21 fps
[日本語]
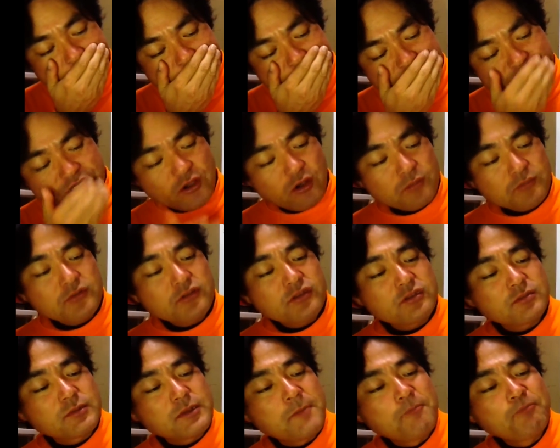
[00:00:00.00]
寿司おむ
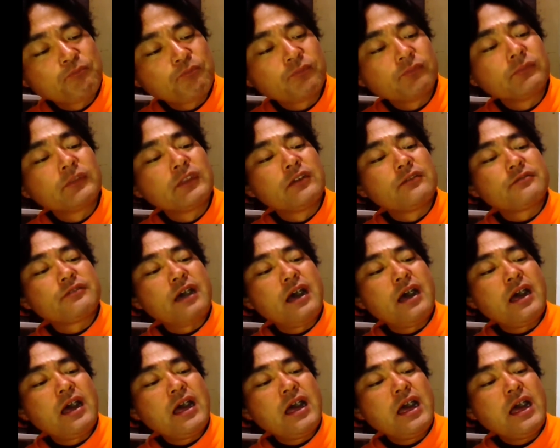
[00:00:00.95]
すび
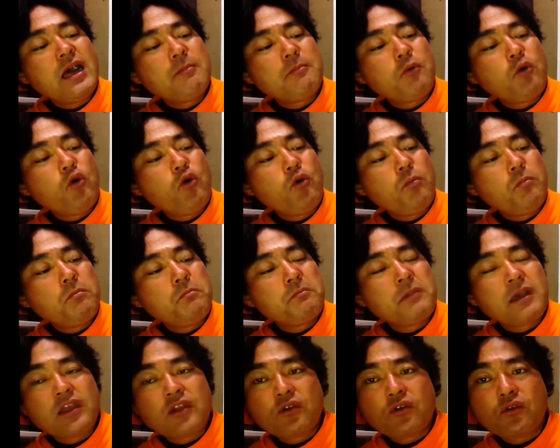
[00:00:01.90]

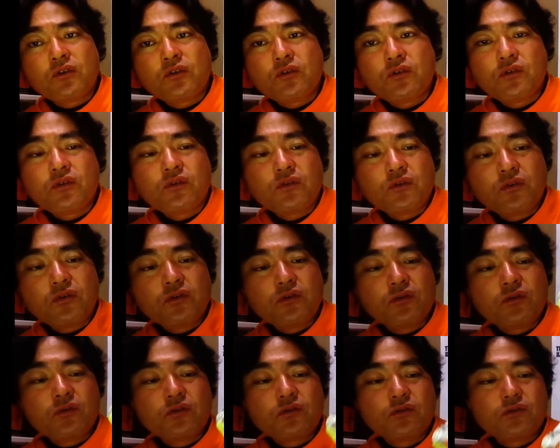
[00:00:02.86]

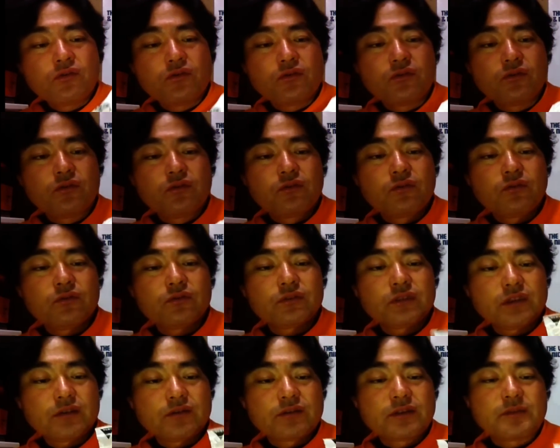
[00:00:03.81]
サーモンマヨ
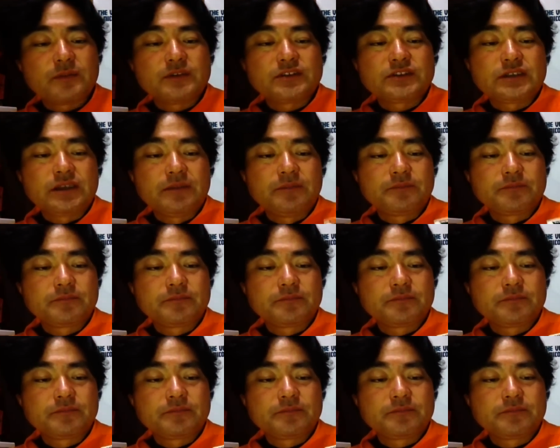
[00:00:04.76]
でございました。